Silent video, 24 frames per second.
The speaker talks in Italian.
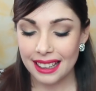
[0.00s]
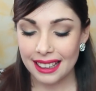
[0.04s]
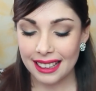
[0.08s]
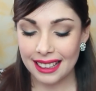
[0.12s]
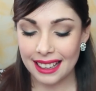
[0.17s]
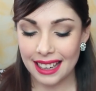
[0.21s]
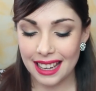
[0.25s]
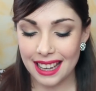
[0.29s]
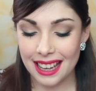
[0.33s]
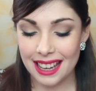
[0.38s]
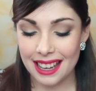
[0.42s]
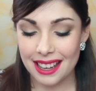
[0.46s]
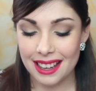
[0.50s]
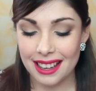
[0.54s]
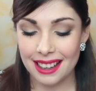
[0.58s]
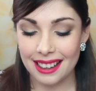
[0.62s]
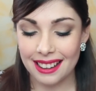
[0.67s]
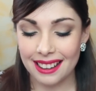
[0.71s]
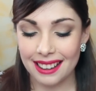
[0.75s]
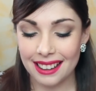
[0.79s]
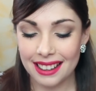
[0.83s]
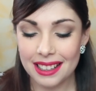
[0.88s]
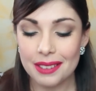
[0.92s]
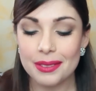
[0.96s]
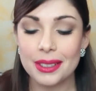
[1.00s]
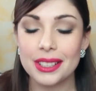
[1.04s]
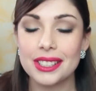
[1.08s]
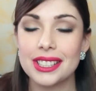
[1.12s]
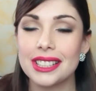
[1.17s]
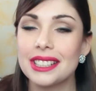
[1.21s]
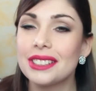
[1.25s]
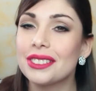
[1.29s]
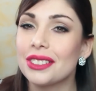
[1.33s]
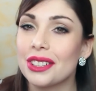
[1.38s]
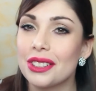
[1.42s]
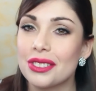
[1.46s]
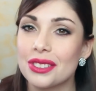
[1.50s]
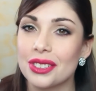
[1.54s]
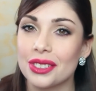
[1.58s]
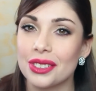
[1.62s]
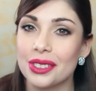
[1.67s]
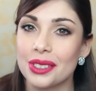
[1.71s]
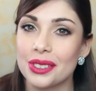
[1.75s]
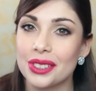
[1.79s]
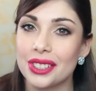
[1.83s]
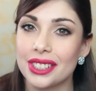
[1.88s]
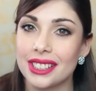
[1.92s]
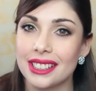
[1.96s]
che eh, i miei genitori
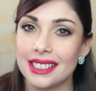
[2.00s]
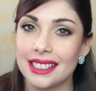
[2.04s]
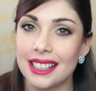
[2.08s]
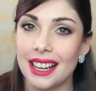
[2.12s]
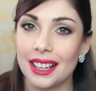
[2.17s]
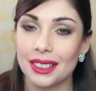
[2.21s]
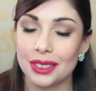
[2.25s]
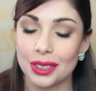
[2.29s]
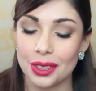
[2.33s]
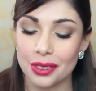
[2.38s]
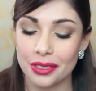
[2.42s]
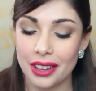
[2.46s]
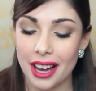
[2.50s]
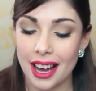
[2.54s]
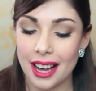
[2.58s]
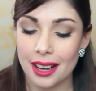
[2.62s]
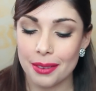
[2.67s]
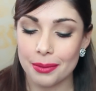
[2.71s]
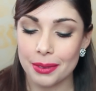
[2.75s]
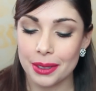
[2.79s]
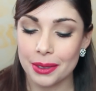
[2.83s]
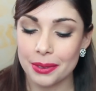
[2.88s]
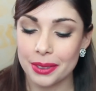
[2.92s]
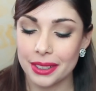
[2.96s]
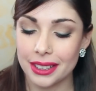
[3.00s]
sono riusciti a trovarmi,